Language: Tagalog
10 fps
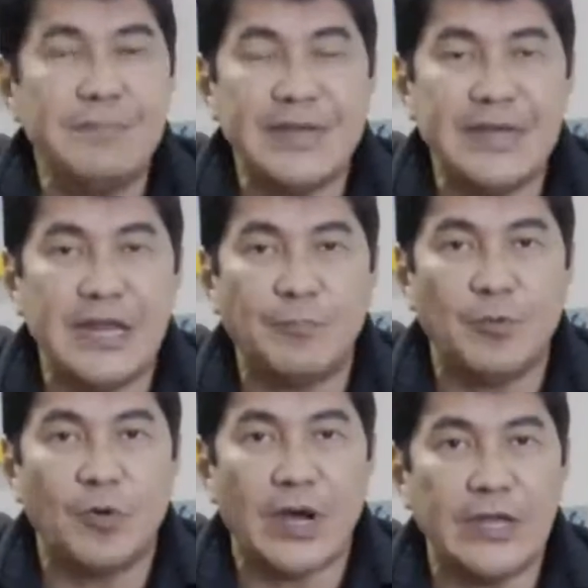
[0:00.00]

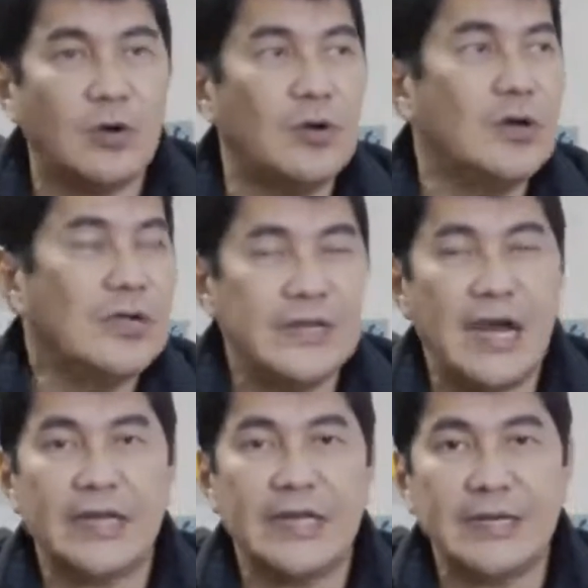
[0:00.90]
Bibigyan na po kayo
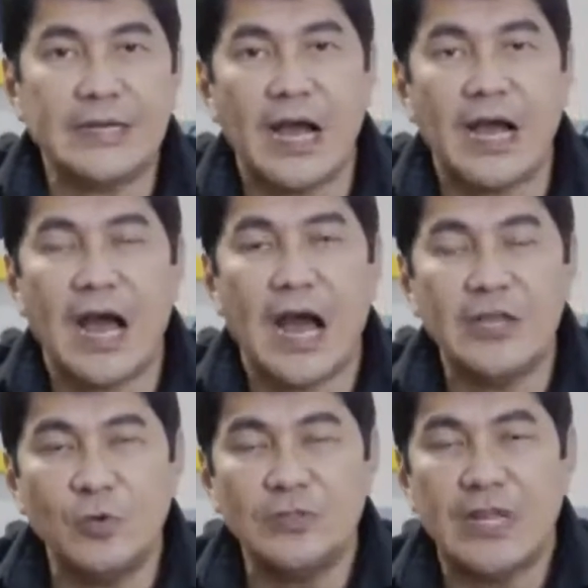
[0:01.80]
ng ika nga
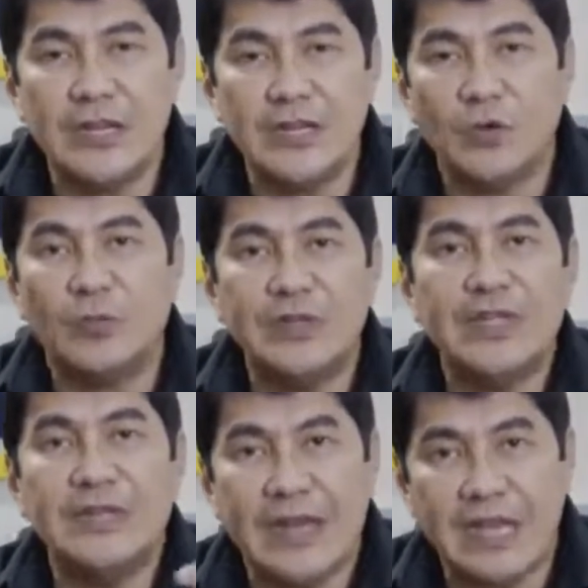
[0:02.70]
ayuda ninyo
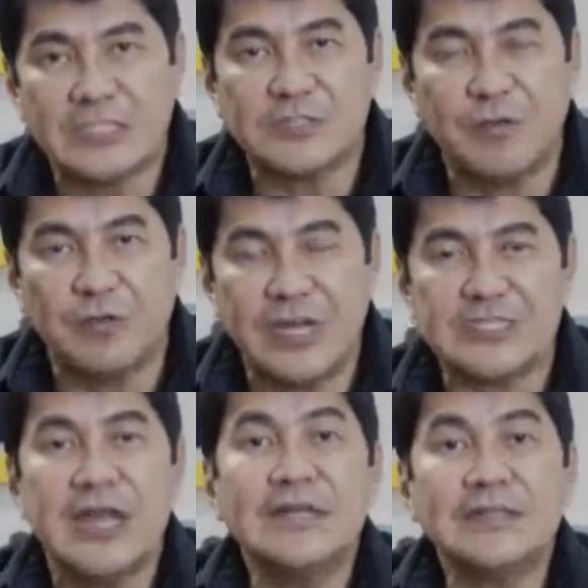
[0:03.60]
within the next few
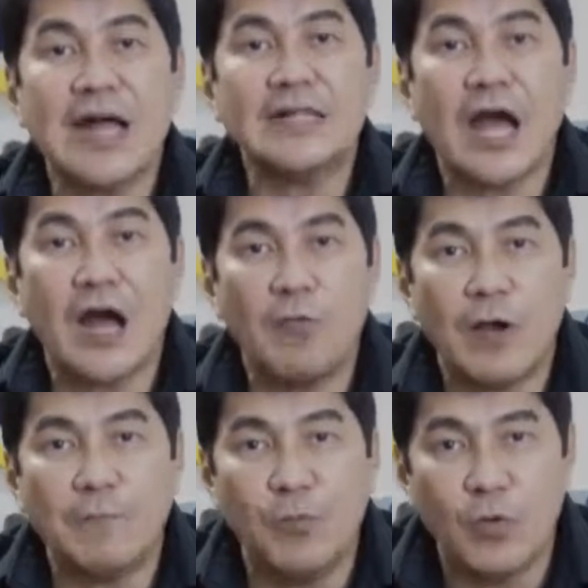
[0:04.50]
days.
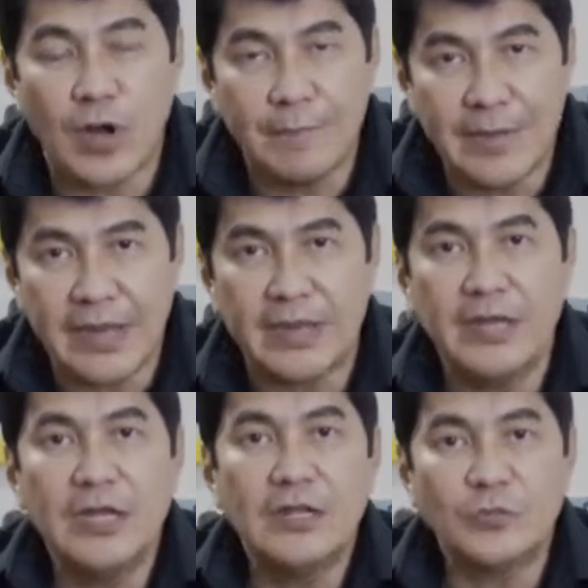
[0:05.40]
Tatawag po
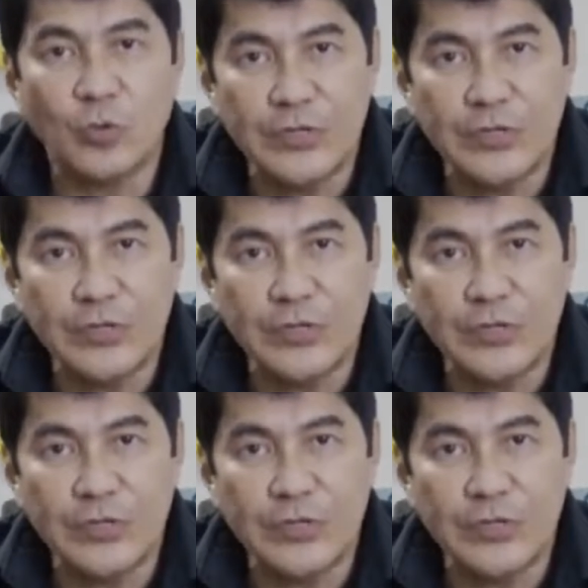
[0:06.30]
kami